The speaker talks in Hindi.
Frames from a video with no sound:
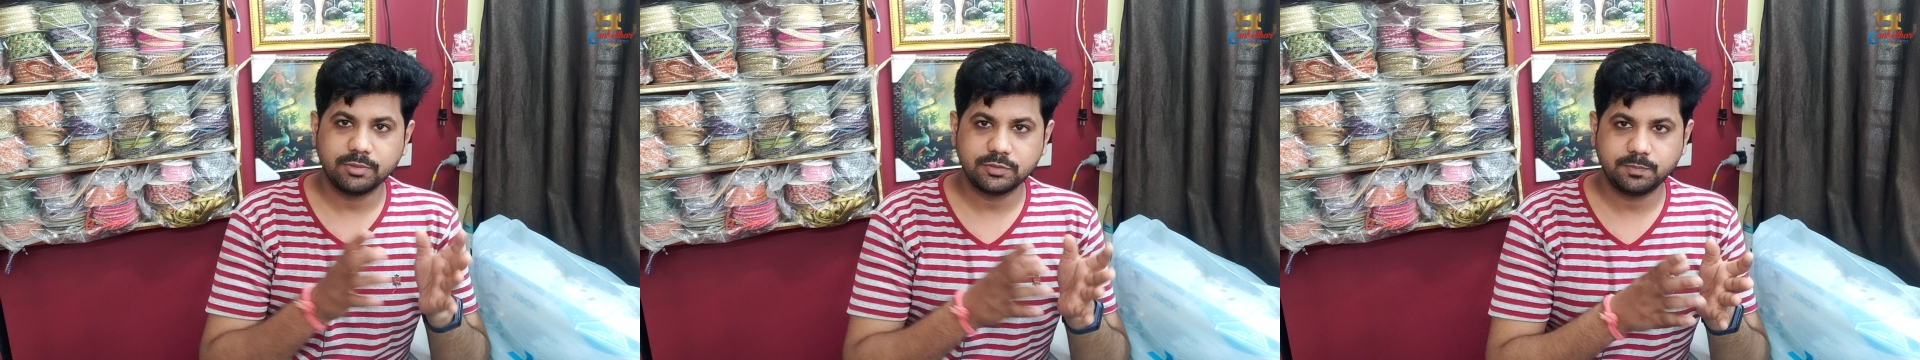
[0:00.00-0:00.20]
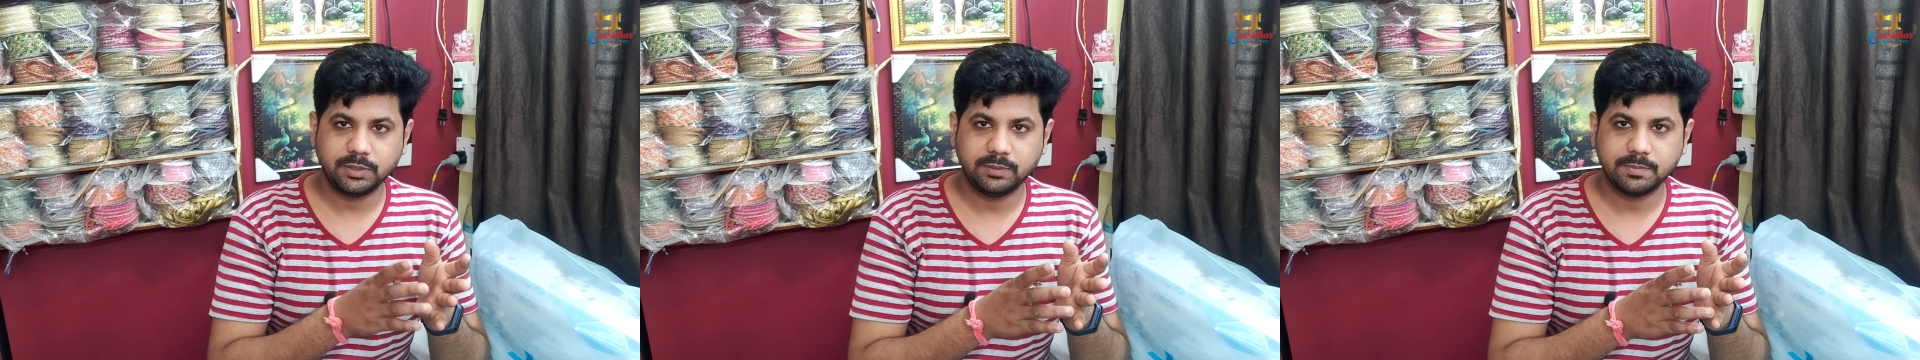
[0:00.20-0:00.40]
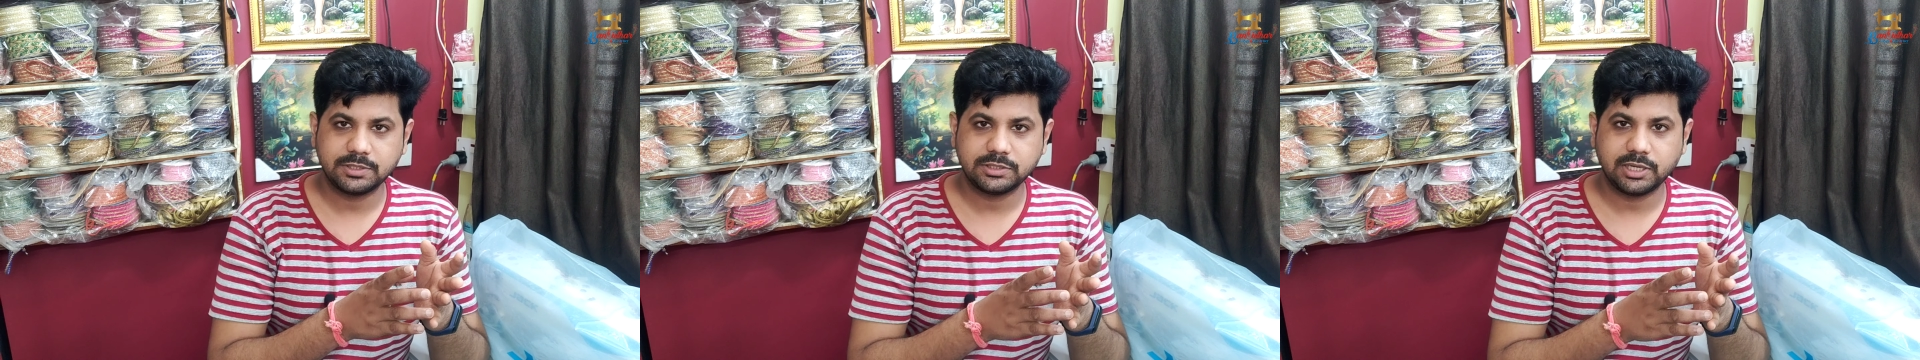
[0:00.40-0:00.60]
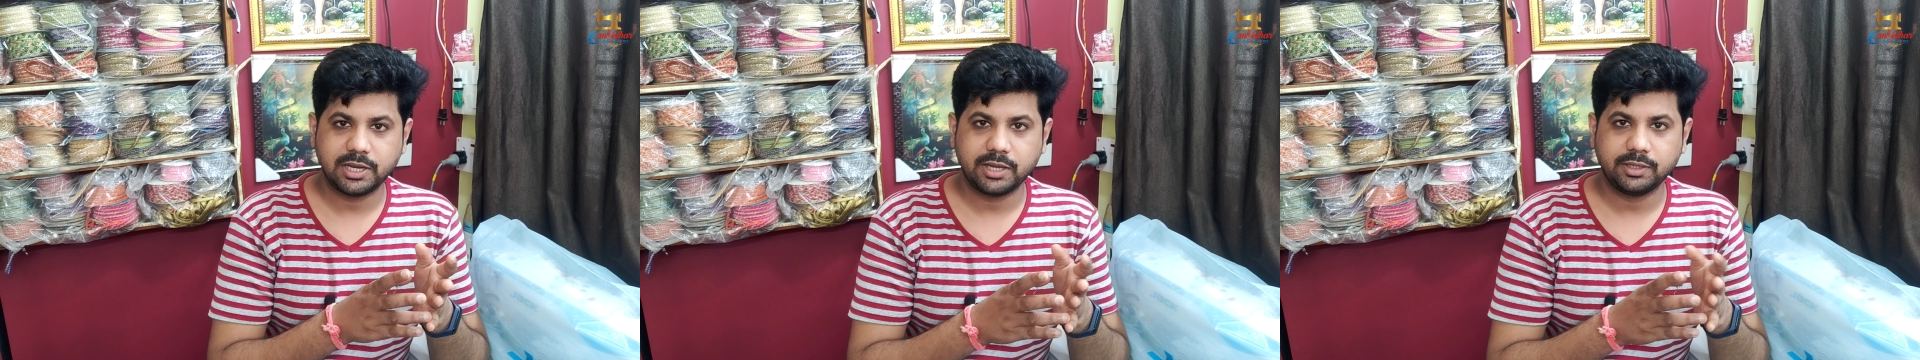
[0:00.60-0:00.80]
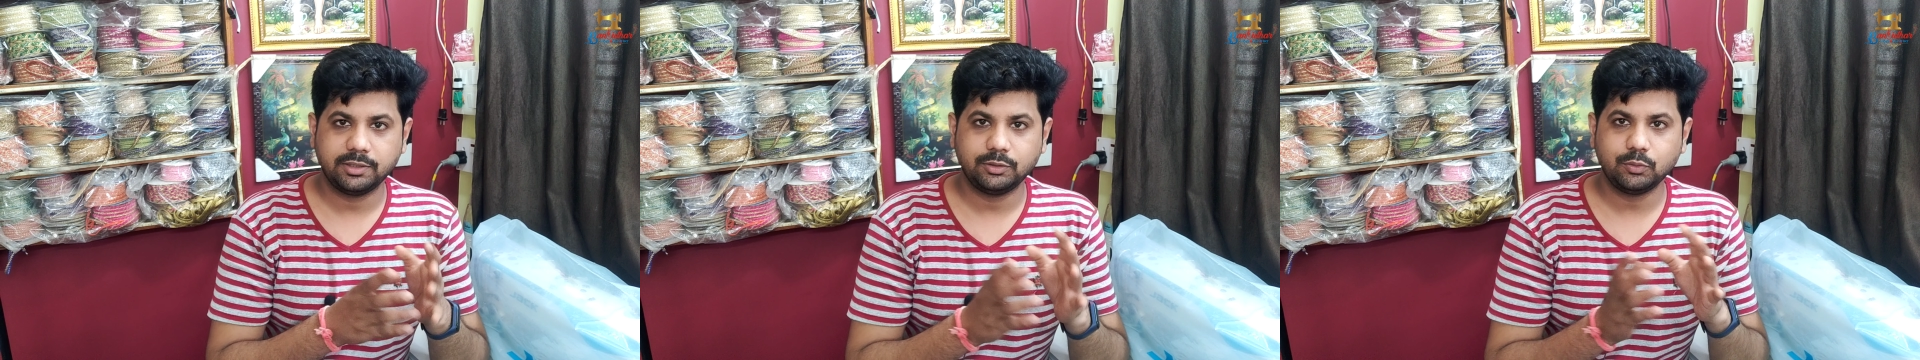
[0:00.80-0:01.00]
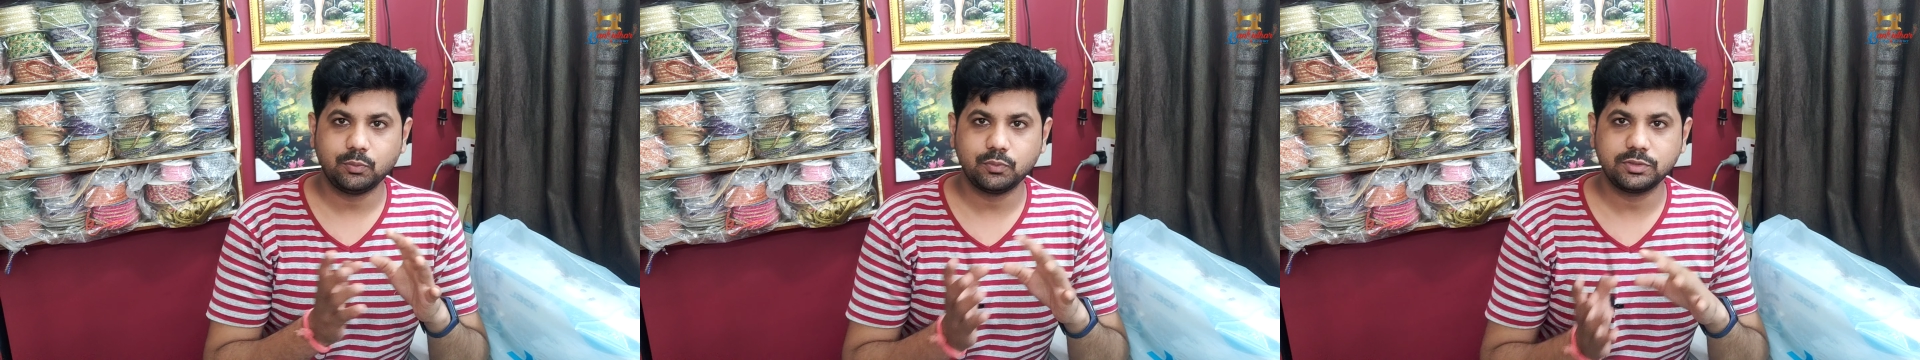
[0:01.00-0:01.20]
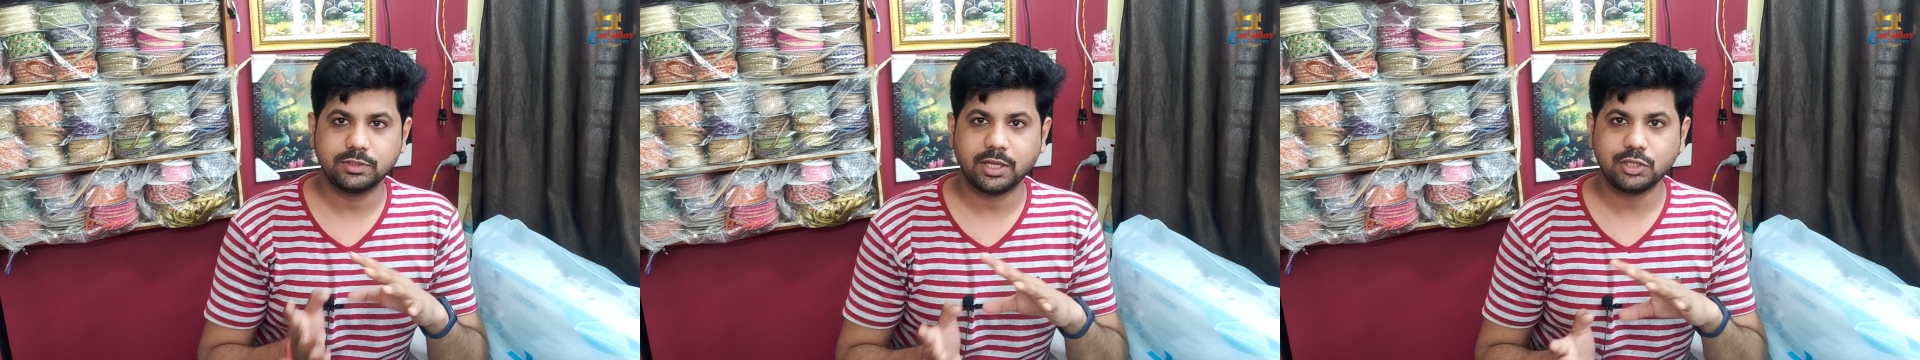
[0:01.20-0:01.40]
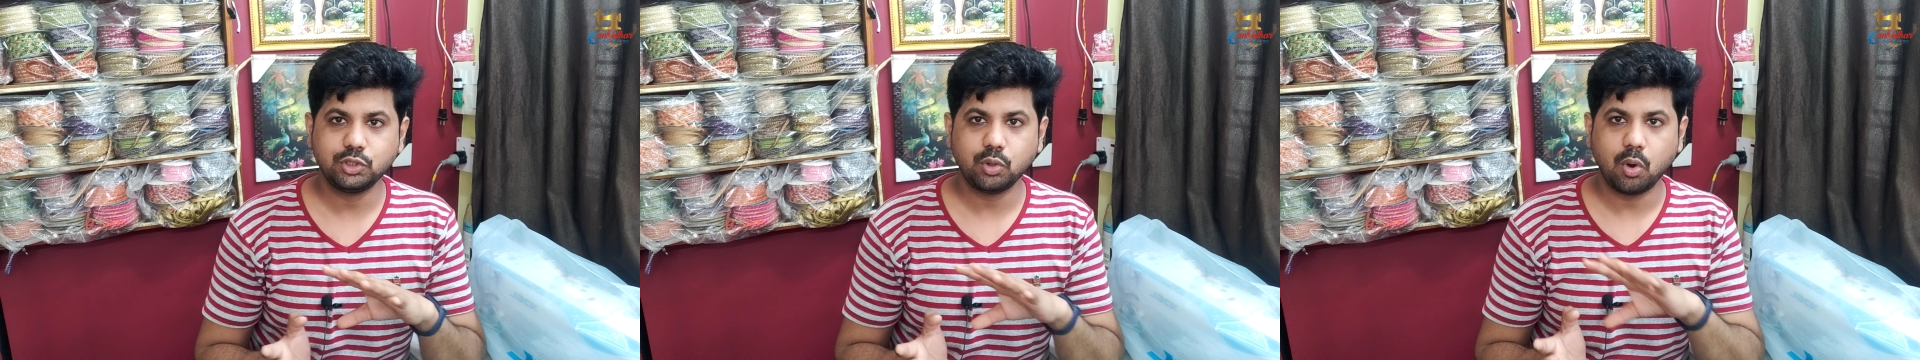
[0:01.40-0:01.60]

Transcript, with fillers: कम स्पीड में चला रहे हैं तो उसका